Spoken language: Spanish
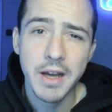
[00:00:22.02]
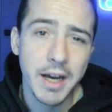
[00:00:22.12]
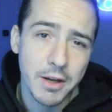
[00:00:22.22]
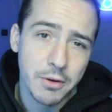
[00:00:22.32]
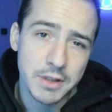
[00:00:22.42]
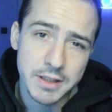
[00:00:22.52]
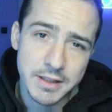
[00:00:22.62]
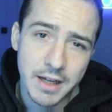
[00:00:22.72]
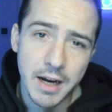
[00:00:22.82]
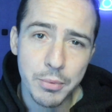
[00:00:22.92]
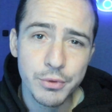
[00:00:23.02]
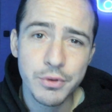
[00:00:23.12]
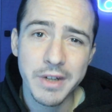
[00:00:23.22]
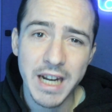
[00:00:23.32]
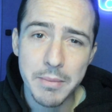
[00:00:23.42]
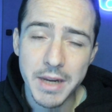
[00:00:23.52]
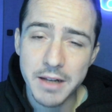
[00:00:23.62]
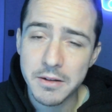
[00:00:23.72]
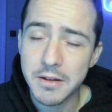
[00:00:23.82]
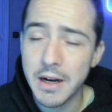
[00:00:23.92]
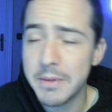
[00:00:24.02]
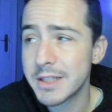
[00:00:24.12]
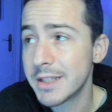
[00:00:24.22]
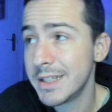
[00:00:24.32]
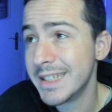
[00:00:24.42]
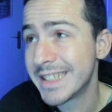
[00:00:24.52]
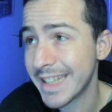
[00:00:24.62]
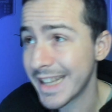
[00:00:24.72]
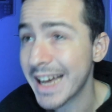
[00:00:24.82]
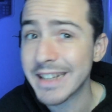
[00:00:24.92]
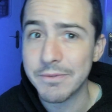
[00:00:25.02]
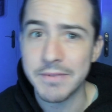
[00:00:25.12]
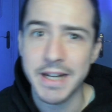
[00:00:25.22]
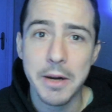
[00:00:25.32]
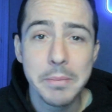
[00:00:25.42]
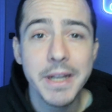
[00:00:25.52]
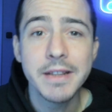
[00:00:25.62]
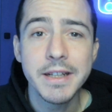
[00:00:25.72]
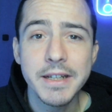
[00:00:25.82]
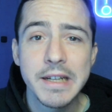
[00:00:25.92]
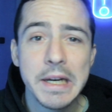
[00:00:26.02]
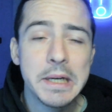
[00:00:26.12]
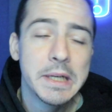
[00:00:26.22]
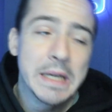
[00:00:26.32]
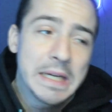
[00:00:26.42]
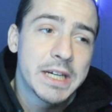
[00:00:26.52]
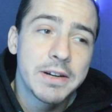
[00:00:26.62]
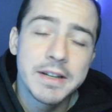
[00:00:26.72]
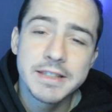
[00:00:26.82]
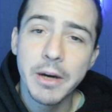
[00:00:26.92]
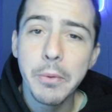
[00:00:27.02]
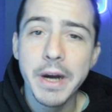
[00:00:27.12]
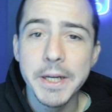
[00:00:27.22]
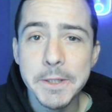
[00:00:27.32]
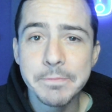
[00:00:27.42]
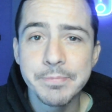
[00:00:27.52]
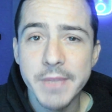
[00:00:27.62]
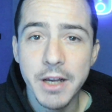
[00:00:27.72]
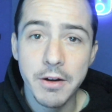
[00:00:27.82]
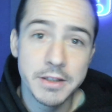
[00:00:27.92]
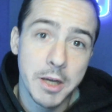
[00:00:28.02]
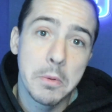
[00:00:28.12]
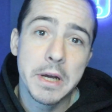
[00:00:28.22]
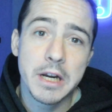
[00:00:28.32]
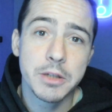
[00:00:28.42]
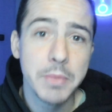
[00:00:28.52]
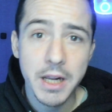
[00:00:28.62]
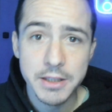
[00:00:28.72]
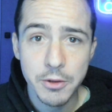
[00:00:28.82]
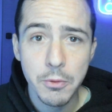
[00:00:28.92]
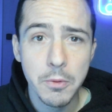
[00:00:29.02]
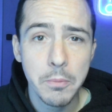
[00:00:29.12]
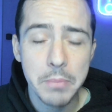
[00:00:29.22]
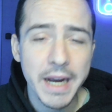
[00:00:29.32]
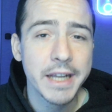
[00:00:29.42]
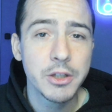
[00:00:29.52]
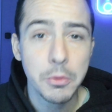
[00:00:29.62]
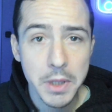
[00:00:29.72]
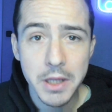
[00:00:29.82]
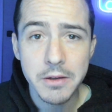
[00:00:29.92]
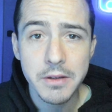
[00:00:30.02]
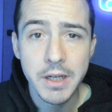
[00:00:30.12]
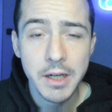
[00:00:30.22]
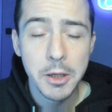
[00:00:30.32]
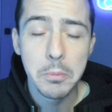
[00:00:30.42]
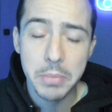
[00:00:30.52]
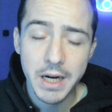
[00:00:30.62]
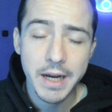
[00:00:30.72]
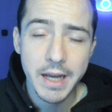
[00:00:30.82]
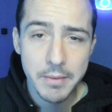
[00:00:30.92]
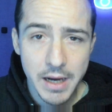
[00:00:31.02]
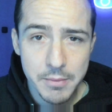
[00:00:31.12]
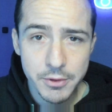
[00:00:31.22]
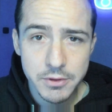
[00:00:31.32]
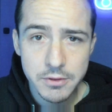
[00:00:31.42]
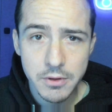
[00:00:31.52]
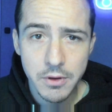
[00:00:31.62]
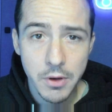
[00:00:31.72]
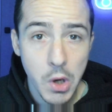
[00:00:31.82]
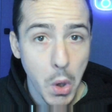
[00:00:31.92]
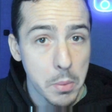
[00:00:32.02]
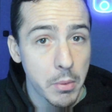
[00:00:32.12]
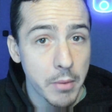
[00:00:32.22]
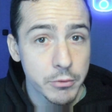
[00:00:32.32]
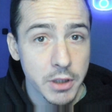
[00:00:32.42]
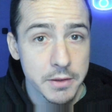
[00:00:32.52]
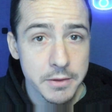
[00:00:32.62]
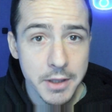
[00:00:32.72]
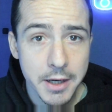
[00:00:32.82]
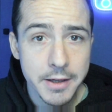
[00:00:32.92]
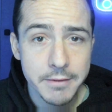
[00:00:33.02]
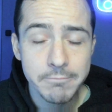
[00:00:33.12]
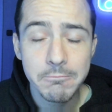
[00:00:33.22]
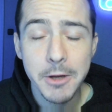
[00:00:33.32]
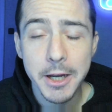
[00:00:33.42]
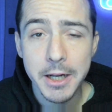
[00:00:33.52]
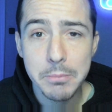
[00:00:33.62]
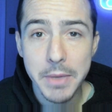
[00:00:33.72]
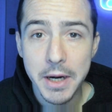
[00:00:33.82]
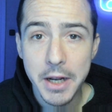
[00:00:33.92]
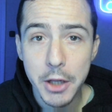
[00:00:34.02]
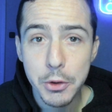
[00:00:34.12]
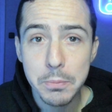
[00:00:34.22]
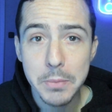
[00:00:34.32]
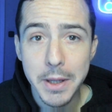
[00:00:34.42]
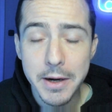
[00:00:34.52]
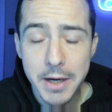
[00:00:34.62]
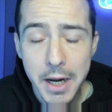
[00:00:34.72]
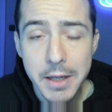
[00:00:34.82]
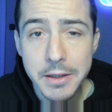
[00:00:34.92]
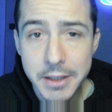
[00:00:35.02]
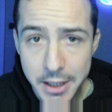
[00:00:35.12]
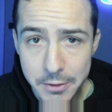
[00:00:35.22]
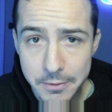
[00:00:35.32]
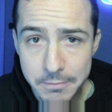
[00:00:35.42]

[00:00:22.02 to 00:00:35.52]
Hay cosas que están a punto de caramelo, a ver si se dan finalmente. Y creo que está guay. Creo que está guay resumirlas en un pequeño vídeo para que veamos cómo vamos a entrar en el mercado invernal de lleno.